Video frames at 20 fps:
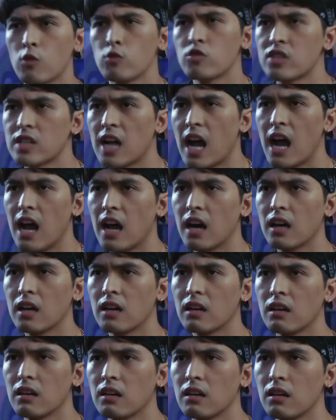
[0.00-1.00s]
sâu xa
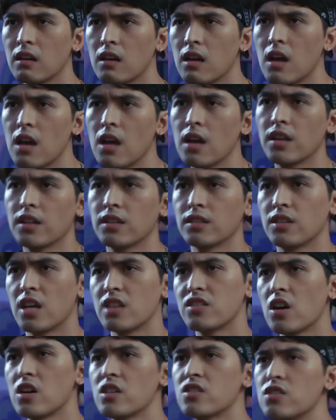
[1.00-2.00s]

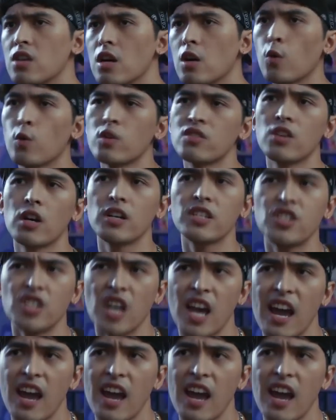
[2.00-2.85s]
thế giới riêng của giới